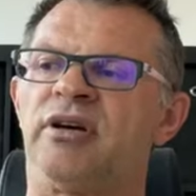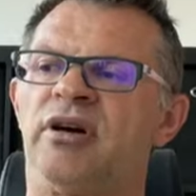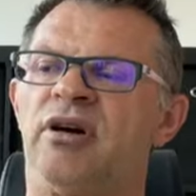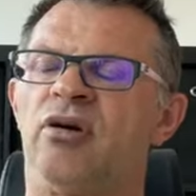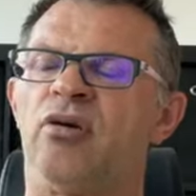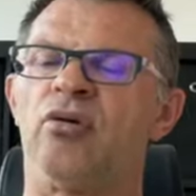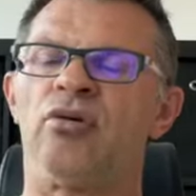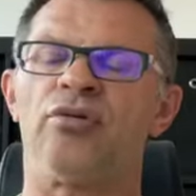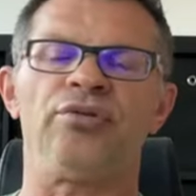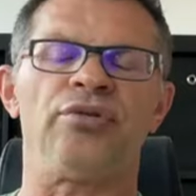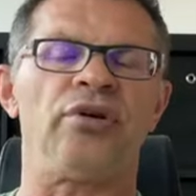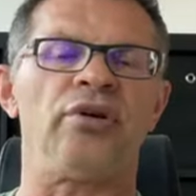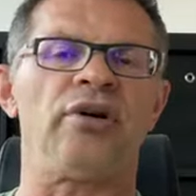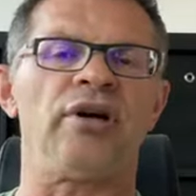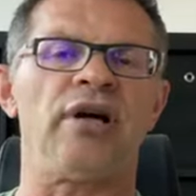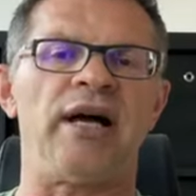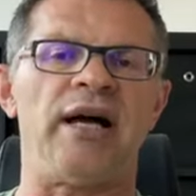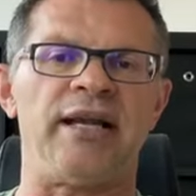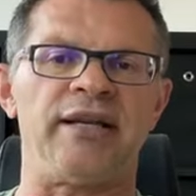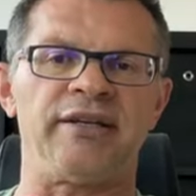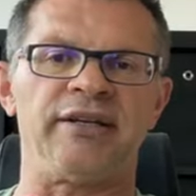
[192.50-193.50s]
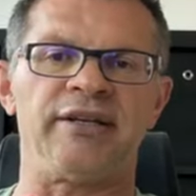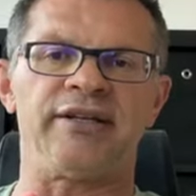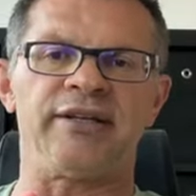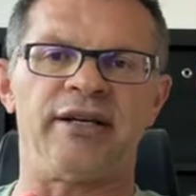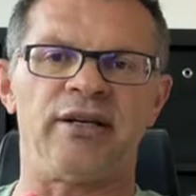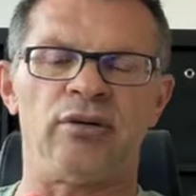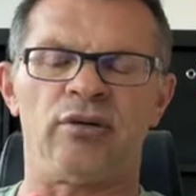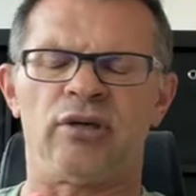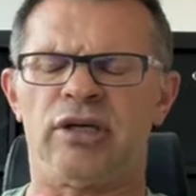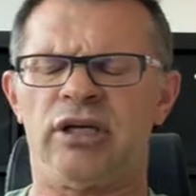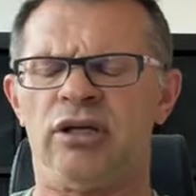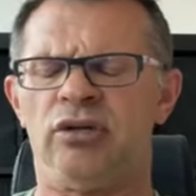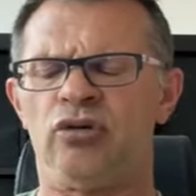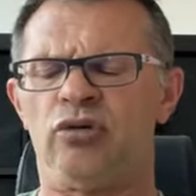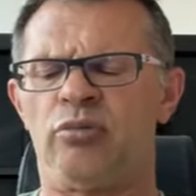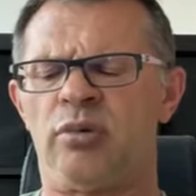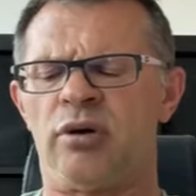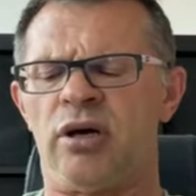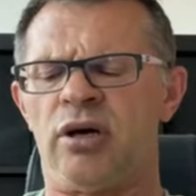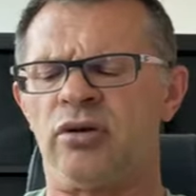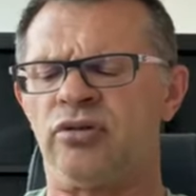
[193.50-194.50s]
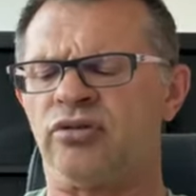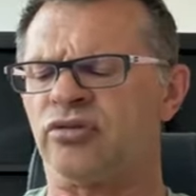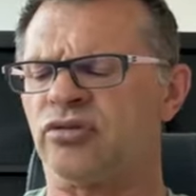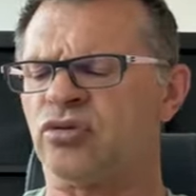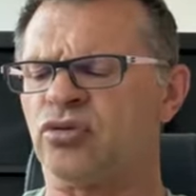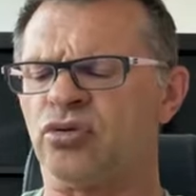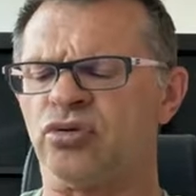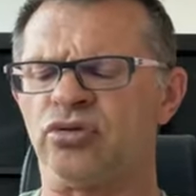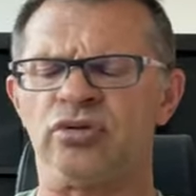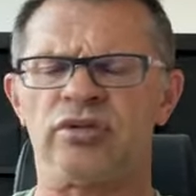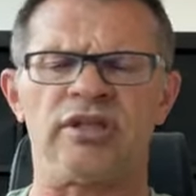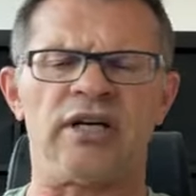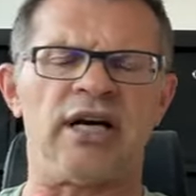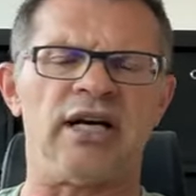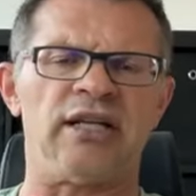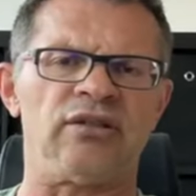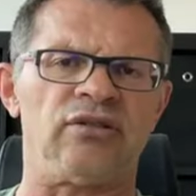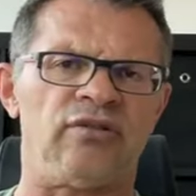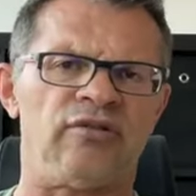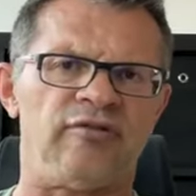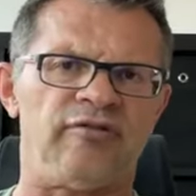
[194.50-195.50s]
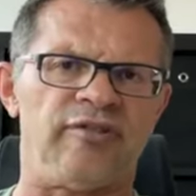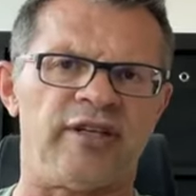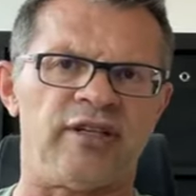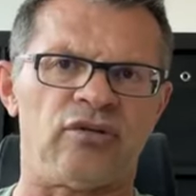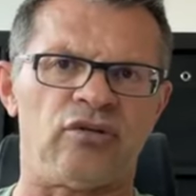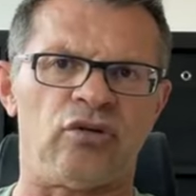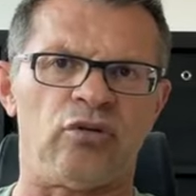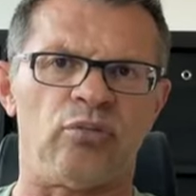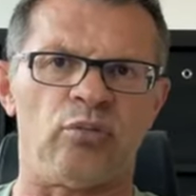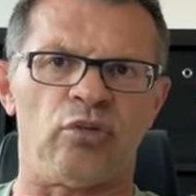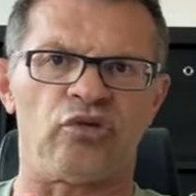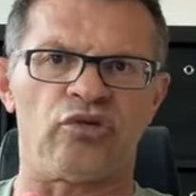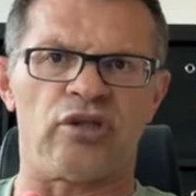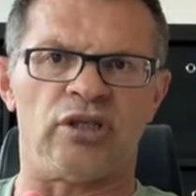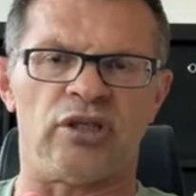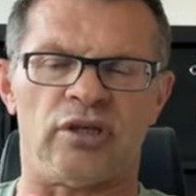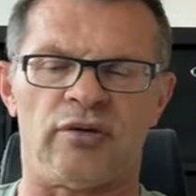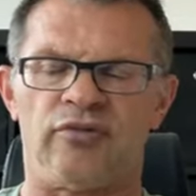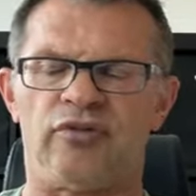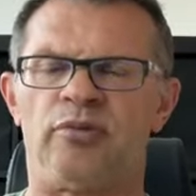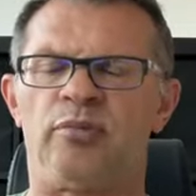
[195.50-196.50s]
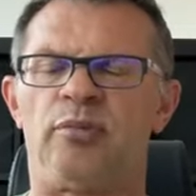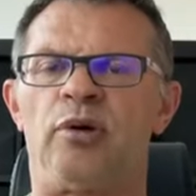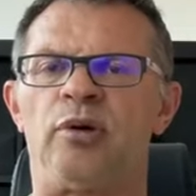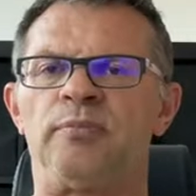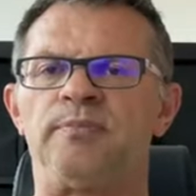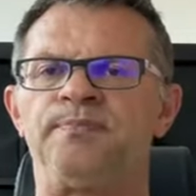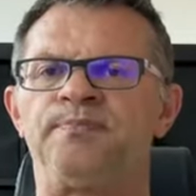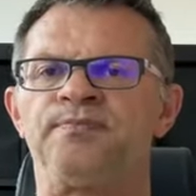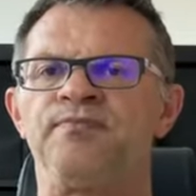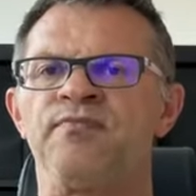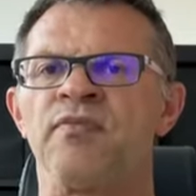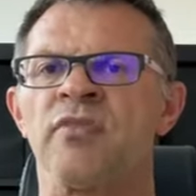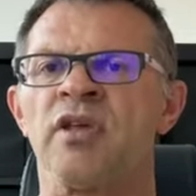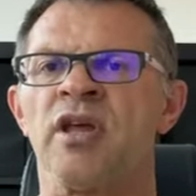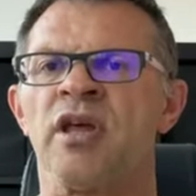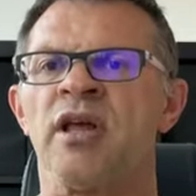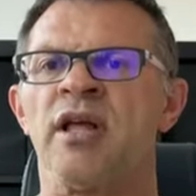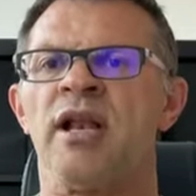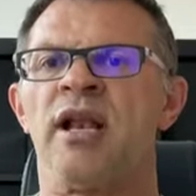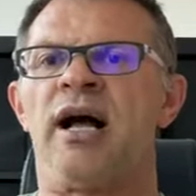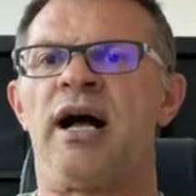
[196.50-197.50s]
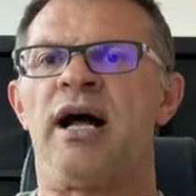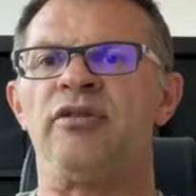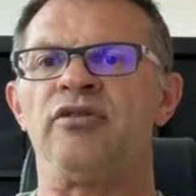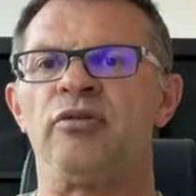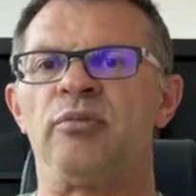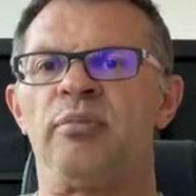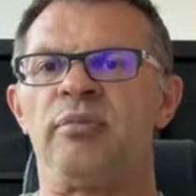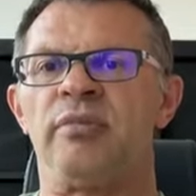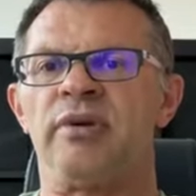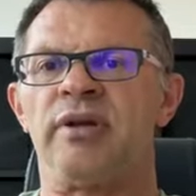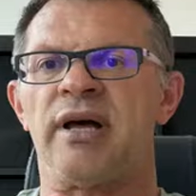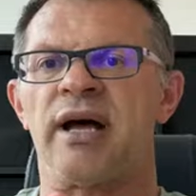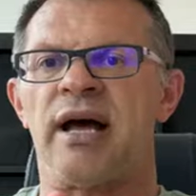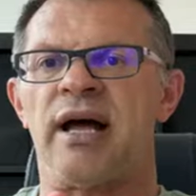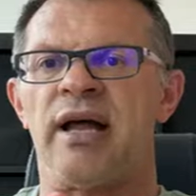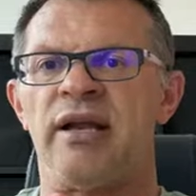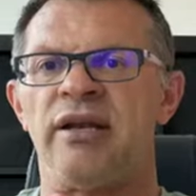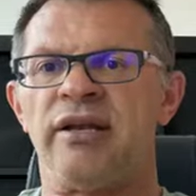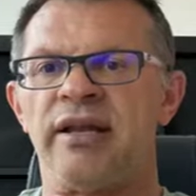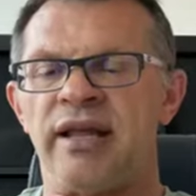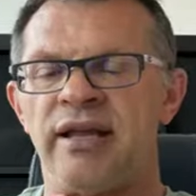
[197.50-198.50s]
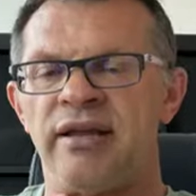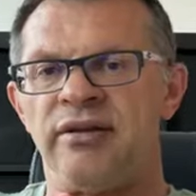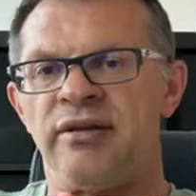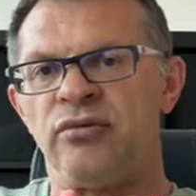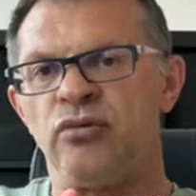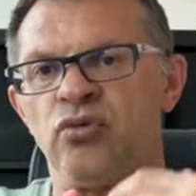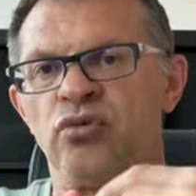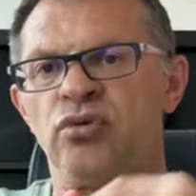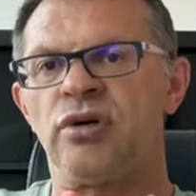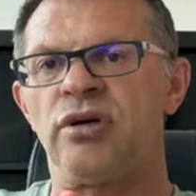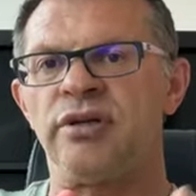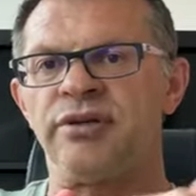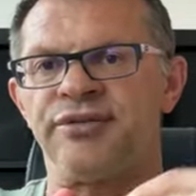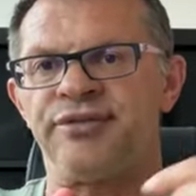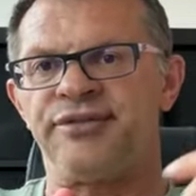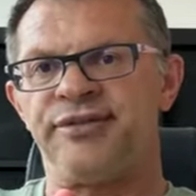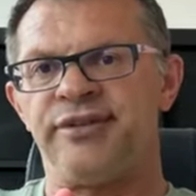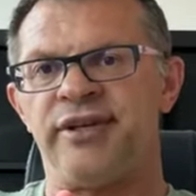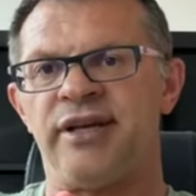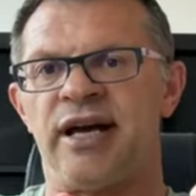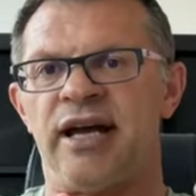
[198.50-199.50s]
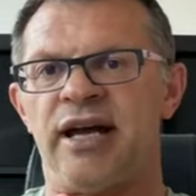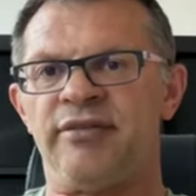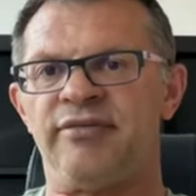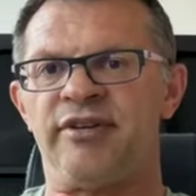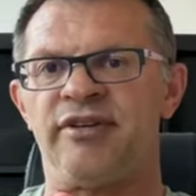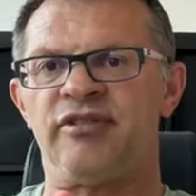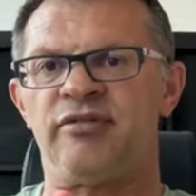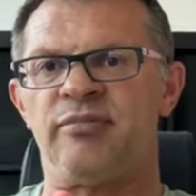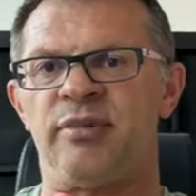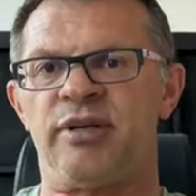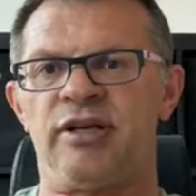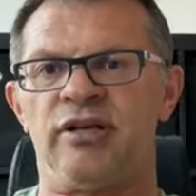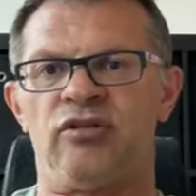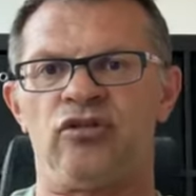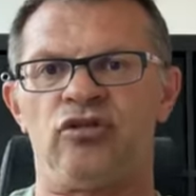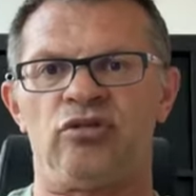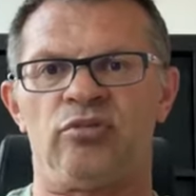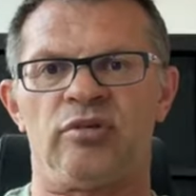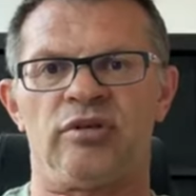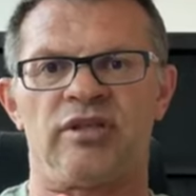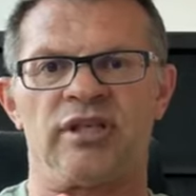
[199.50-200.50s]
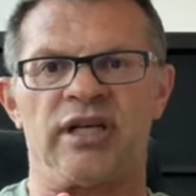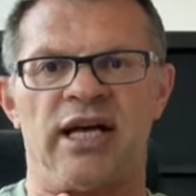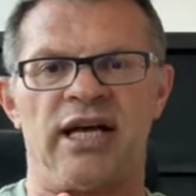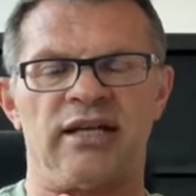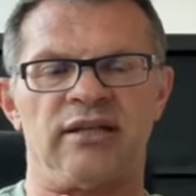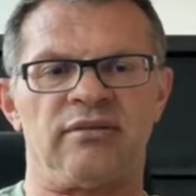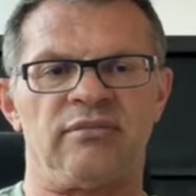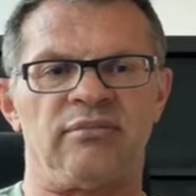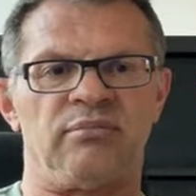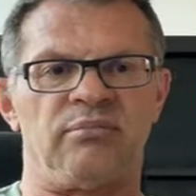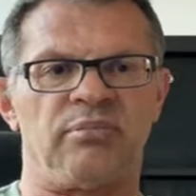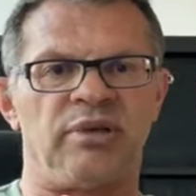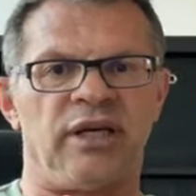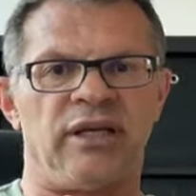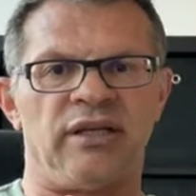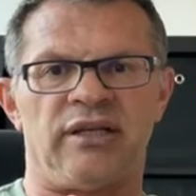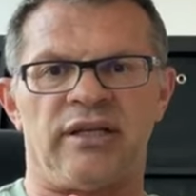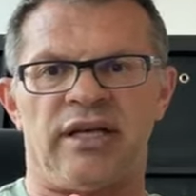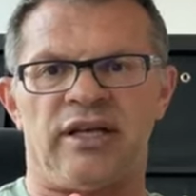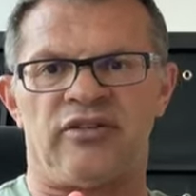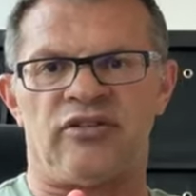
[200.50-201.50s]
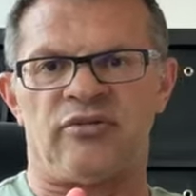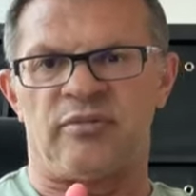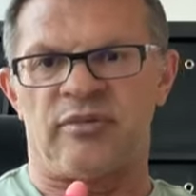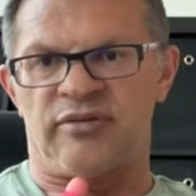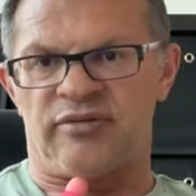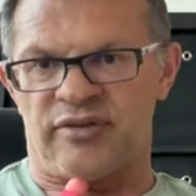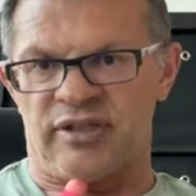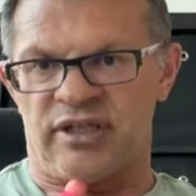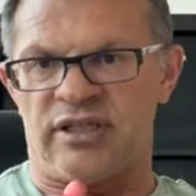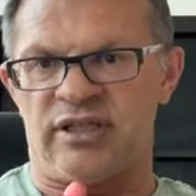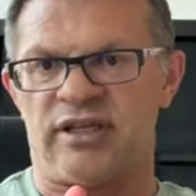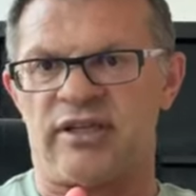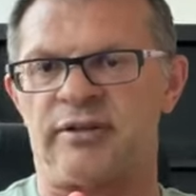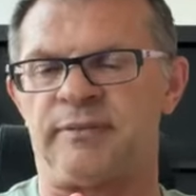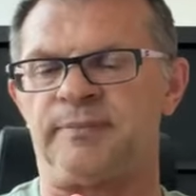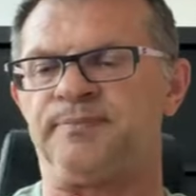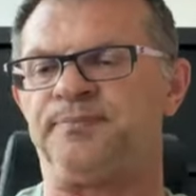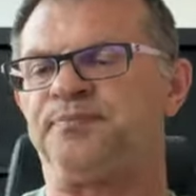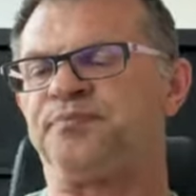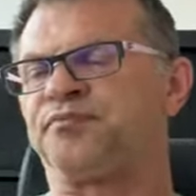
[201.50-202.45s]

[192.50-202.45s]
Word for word: ja auch noch andere Kalorien. Du brauchst Kohlenhydrate und Fett, um Muskeln aufzubauen. Also nur die Eiweißmenge zu betrachten, bringt erstmal wenig.